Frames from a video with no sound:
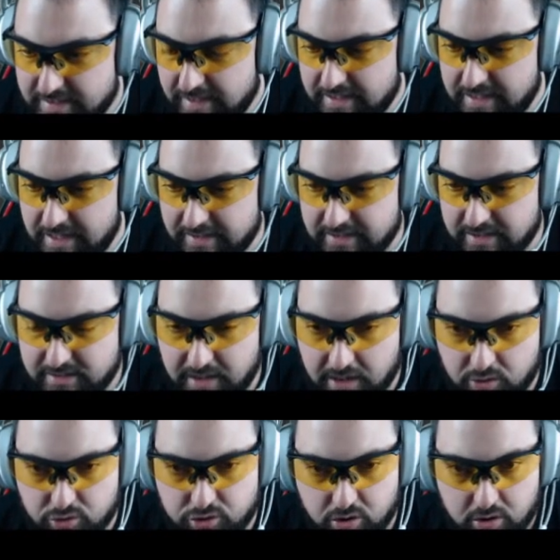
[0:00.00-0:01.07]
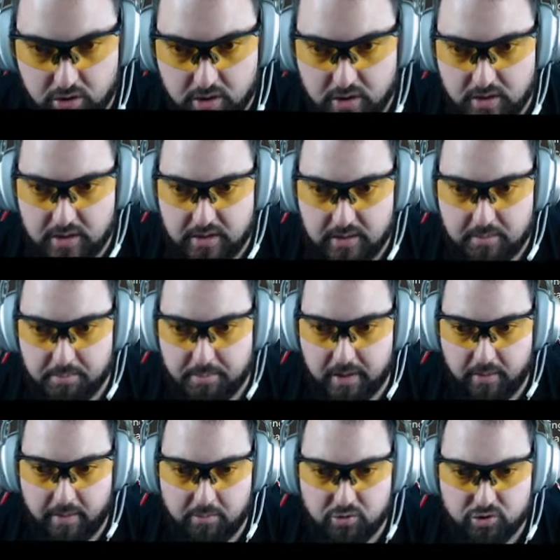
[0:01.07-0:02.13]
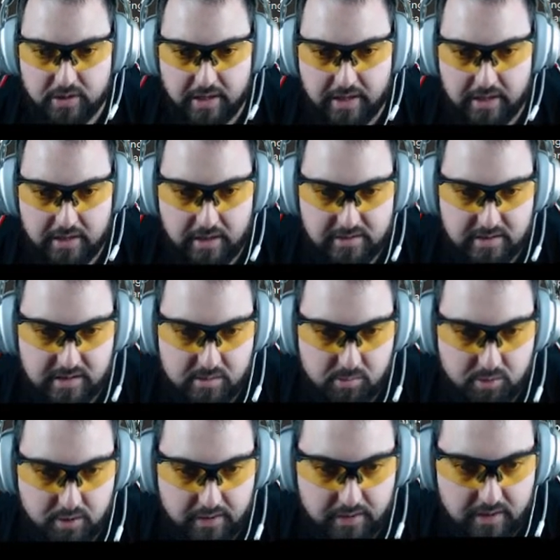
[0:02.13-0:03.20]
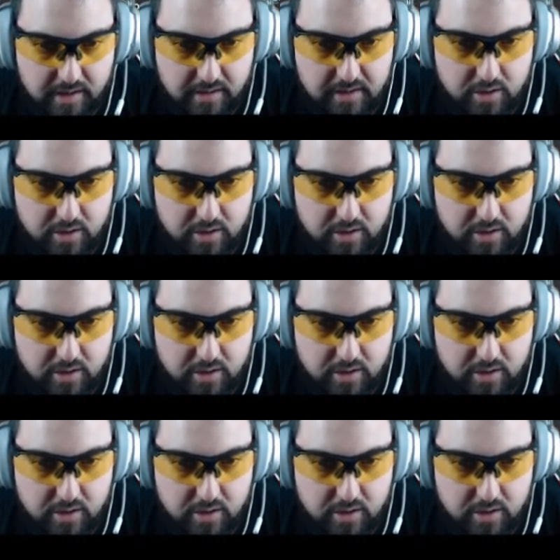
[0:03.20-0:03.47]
el día 3 de agosto. Pero vamos, que sin importancia.